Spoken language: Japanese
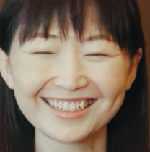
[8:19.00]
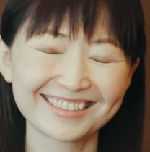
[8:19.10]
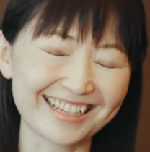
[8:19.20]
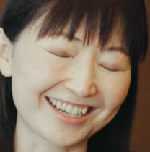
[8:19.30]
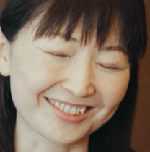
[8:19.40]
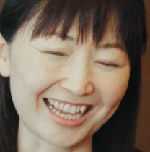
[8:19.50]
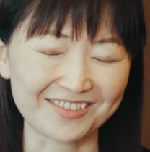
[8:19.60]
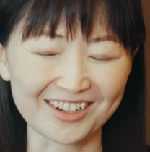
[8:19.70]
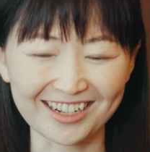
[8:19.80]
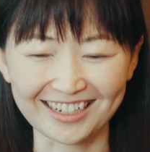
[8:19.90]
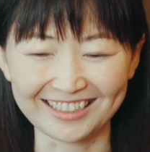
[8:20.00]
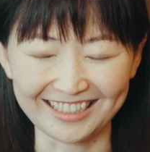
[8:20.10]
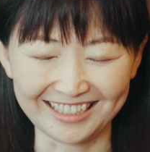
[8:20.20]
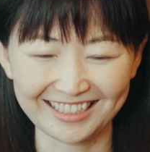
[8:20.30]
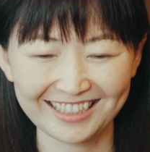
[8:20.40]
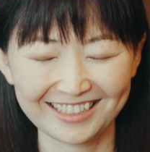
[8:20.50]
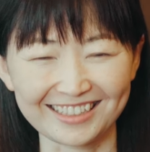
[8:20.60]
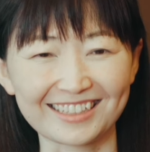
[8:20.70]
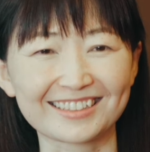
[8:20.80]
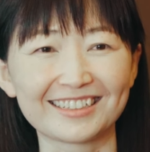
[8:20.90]
最後裁判官に
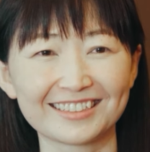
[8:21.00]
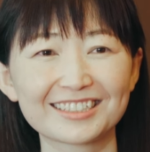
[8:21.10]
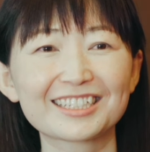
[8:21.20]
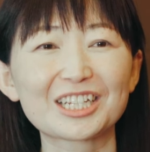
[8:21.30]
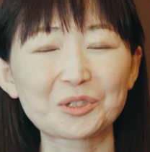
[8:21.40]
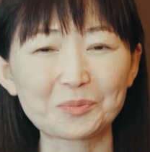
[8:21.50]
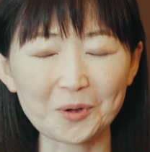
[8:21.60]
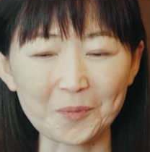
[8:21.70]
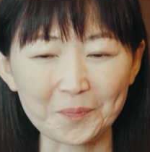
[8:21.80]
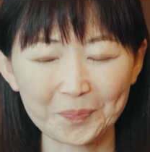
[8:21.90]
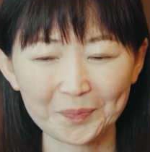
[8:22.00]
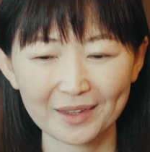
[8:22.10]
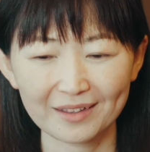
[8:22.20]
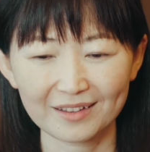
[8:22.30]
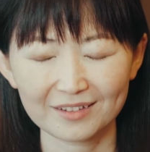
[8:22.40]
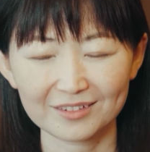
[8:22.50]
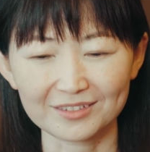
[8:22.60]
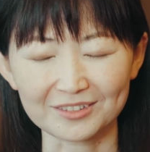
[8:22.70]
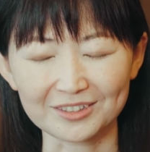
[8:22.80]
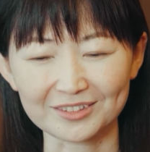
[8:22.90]
なったんですけれども
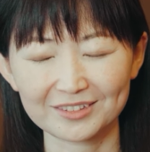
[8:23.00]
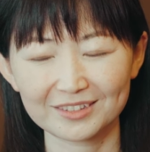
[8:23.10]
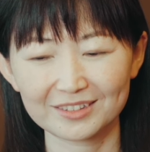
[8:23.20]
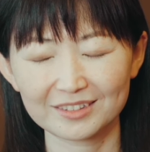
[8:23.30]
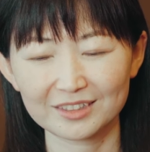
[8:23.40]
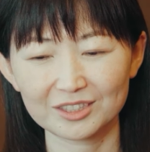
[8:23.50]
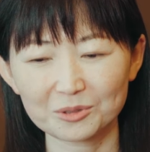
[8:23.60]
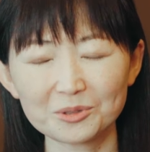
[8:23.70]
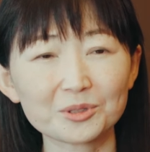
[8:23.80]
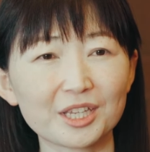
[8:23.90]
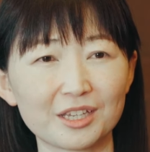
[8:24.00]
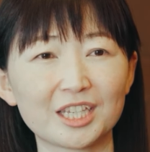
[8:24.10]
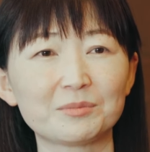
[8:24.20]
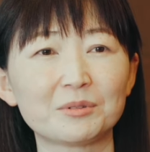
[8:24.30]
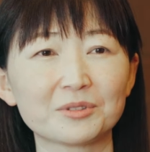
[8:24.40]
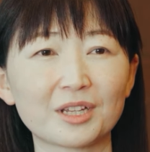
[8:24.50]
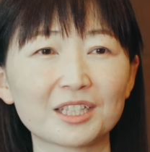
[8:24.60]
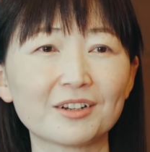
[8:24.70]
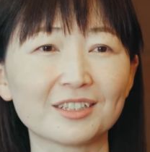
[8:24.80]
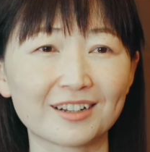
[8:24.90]
こうどの経験も無駄
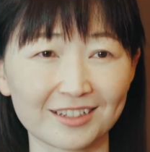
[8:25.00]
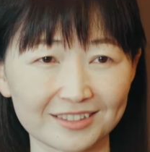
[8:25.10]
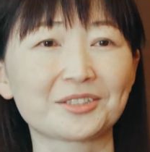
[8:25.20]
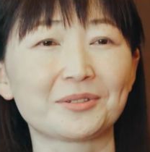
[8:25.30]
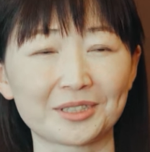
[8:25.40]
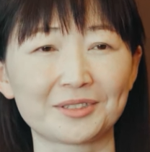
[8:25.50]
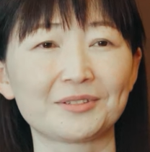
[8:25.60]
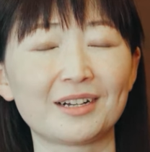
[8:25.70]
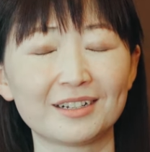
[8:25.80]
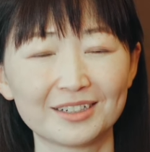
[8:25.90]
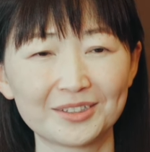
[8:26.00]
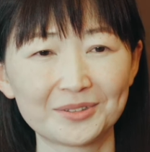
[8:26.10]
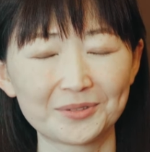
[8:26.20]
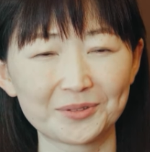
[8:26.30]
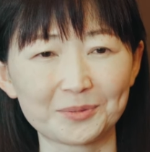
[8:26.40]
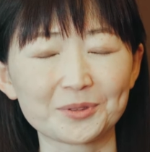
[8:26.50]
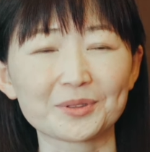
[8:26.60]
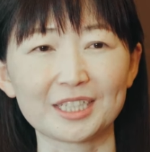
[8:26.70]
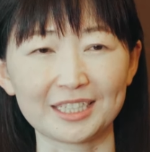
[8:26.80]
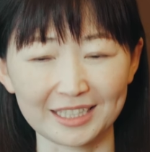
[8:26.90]
ではなかったと私は
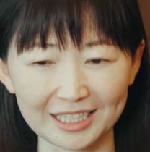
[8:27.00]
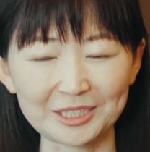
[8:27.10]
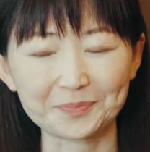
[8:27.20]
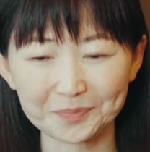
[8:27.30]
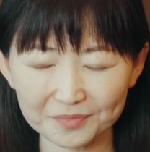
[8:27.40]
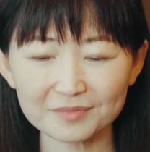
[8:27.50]
思っていて